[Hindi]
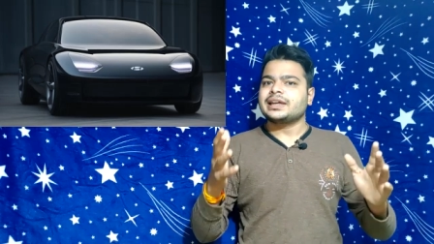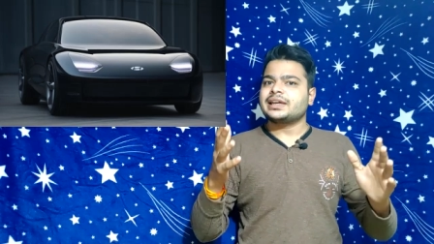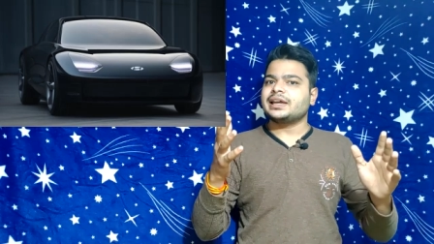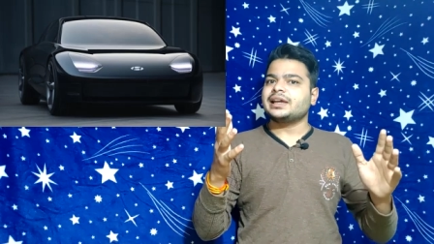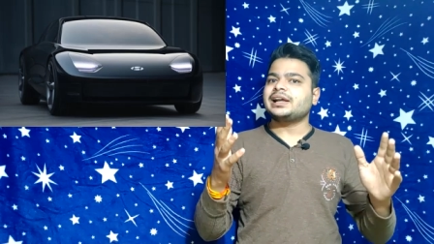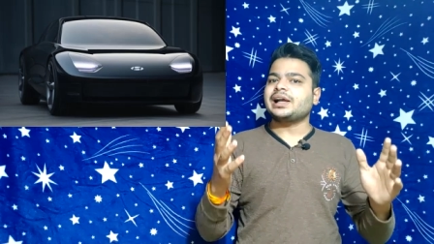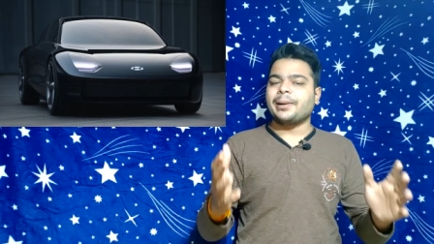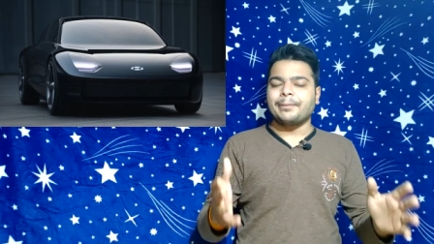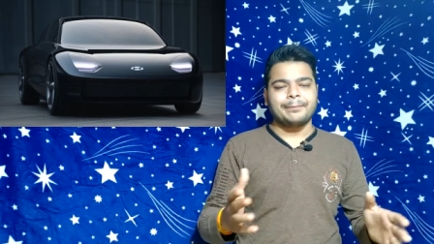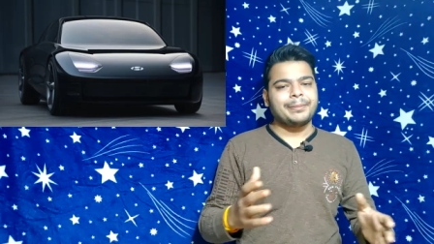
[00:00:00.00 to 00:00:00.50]

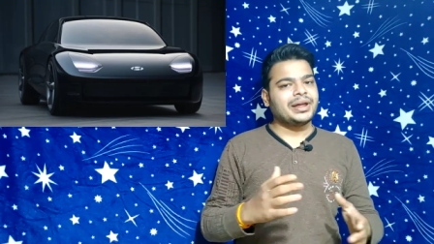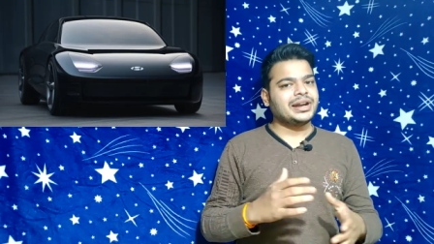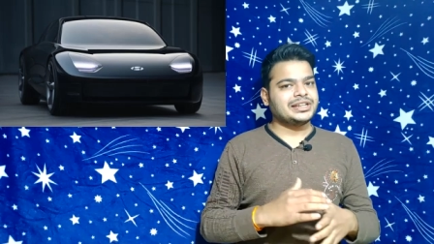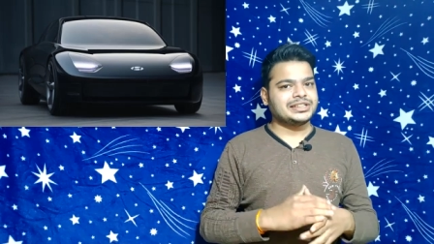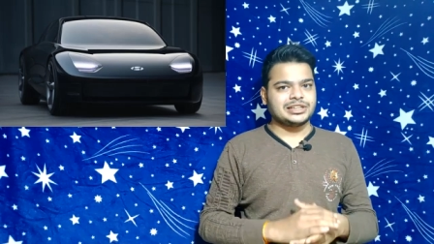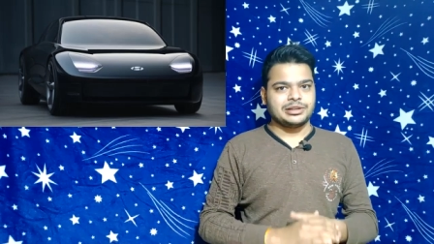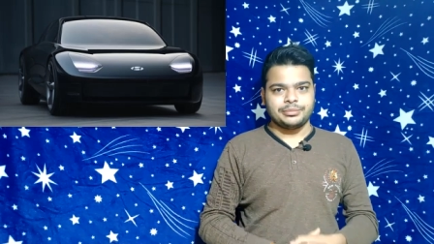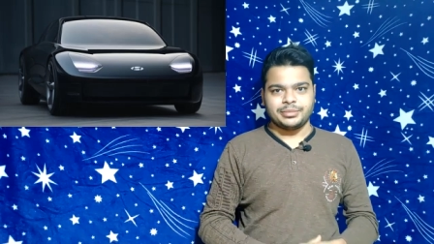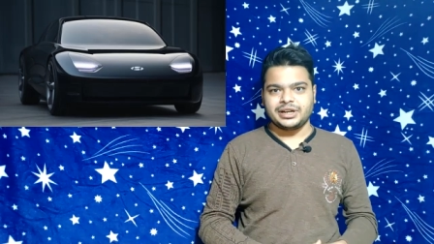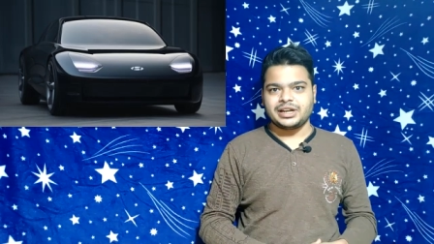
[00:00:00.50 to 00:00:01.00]
के
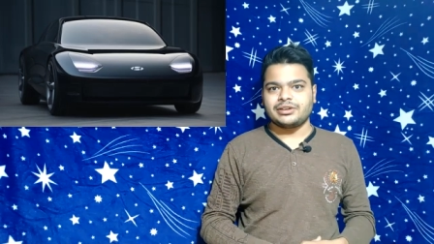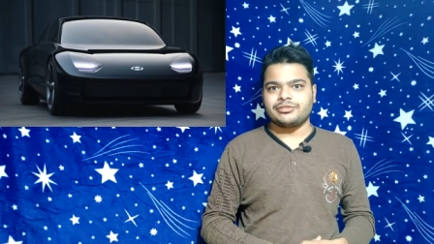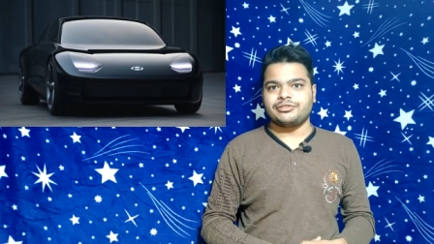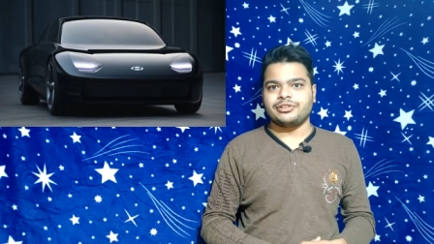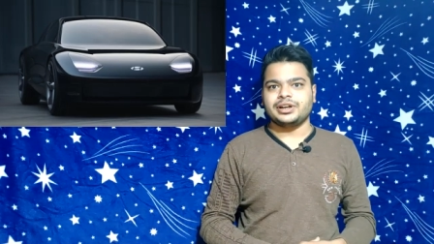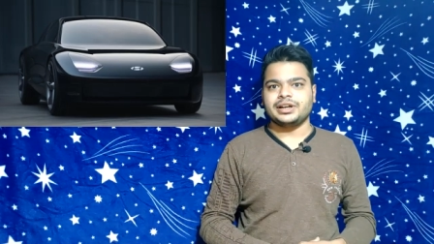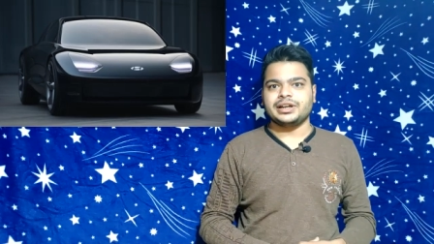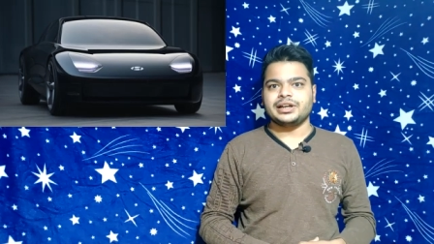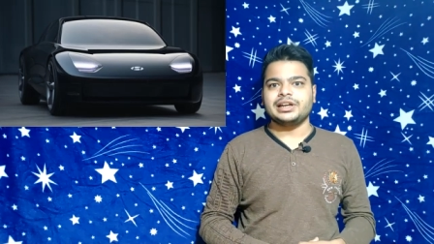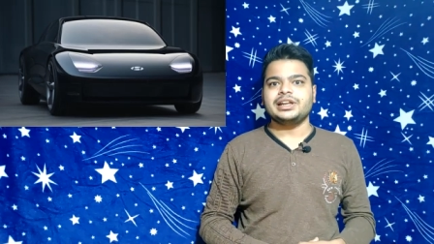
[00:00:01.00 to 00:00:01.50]
कंपैरिजन में
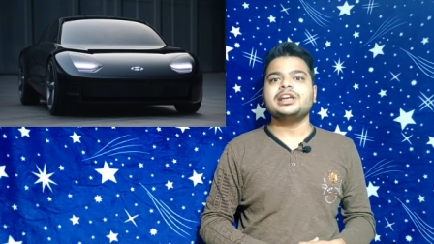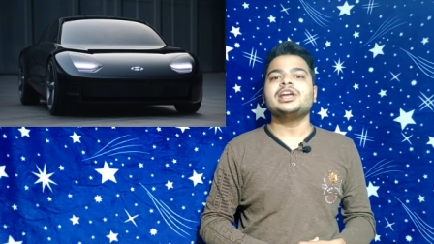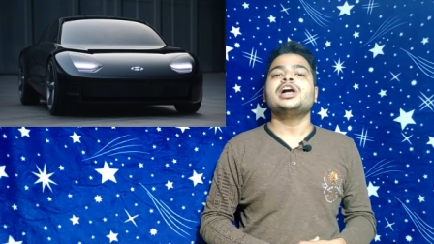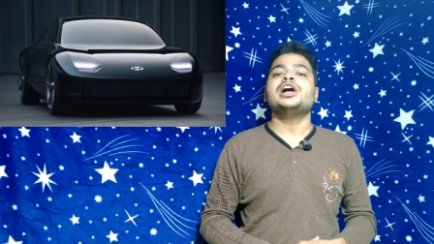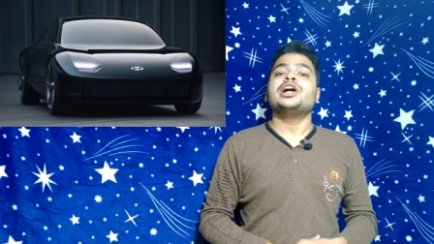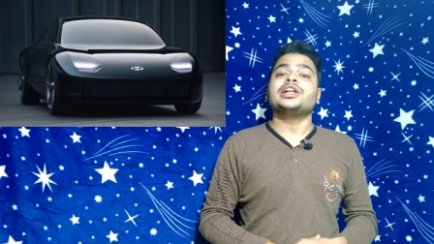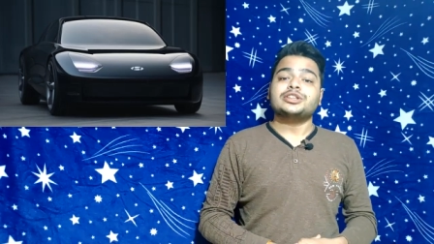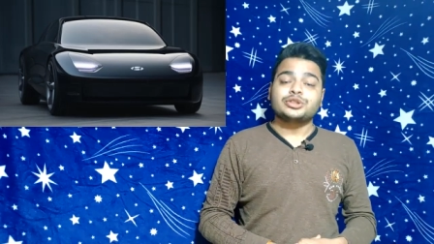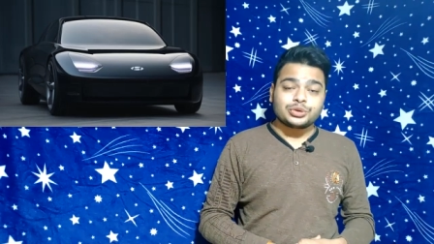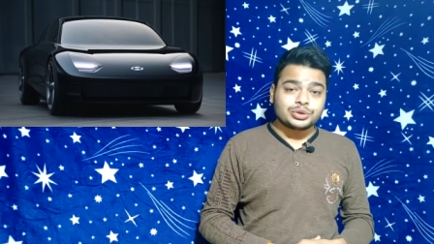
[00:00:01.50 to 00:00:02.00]
डेफिनेटली
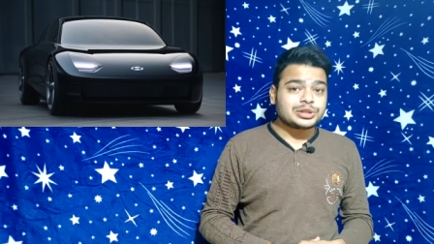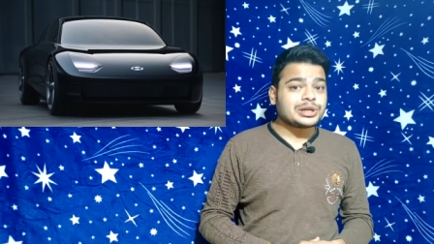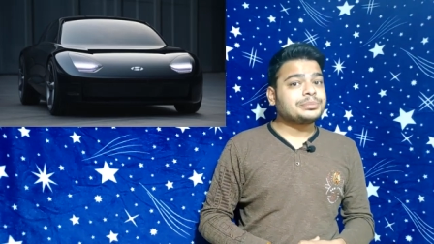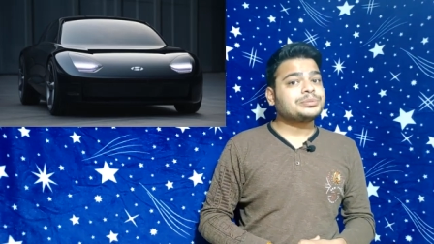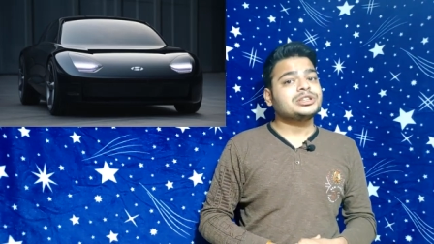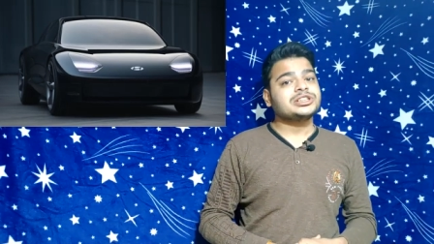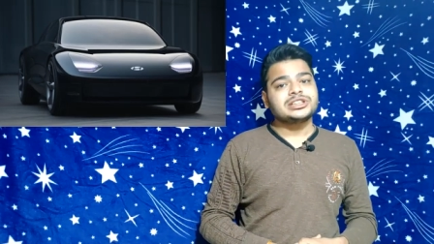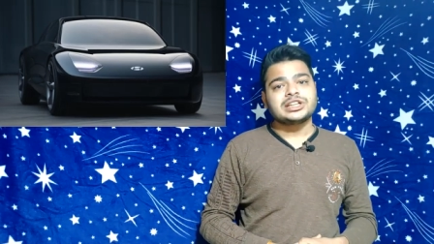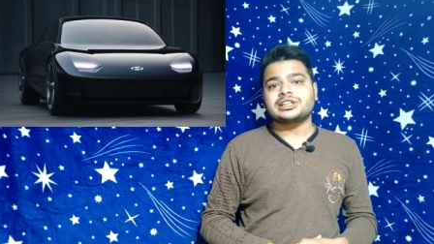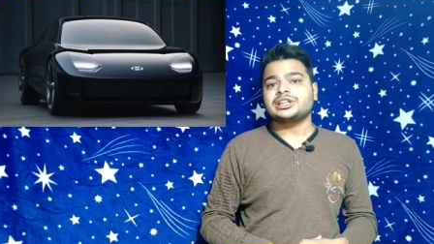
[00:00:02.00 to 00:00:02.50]
तो
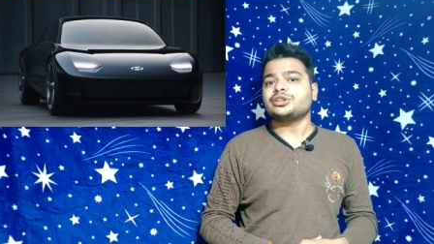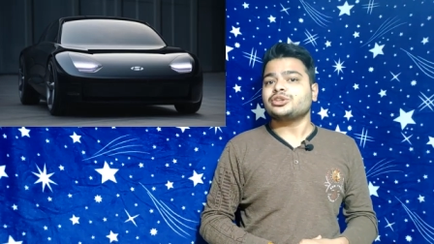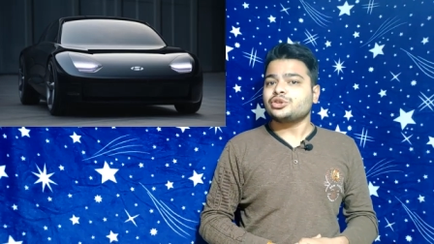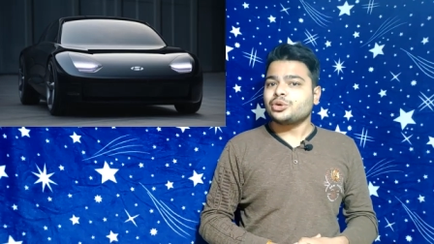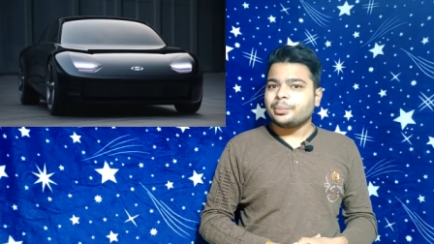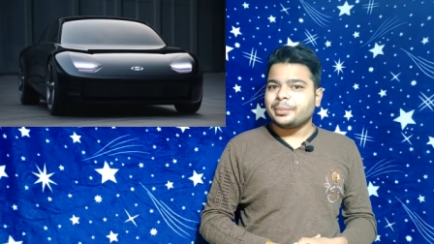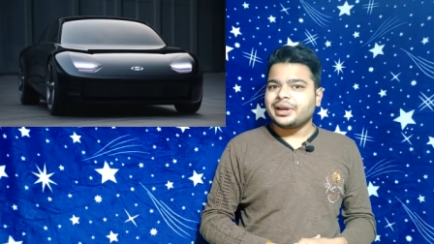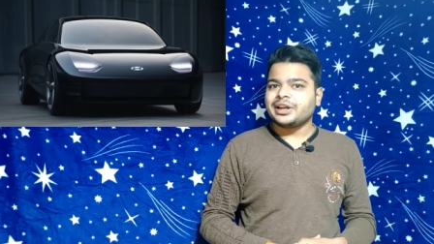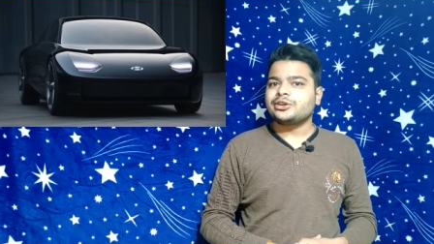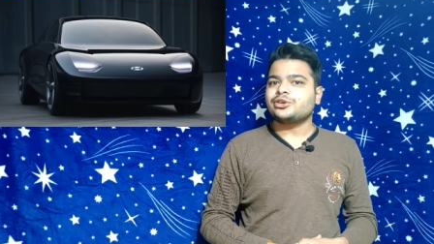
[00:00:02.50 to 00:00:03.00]
सबसे ज़्यादा
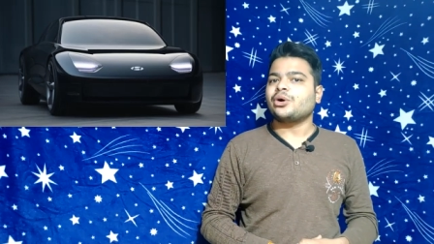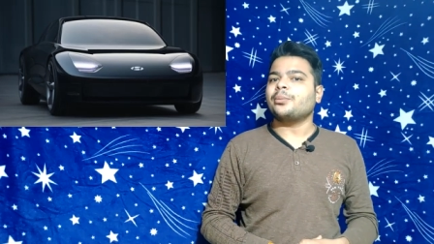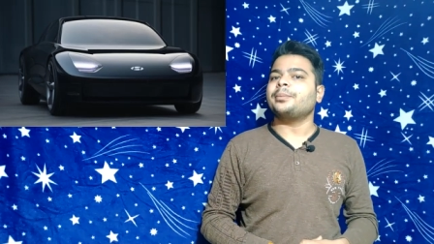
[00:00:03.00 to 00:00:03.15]
जो मेन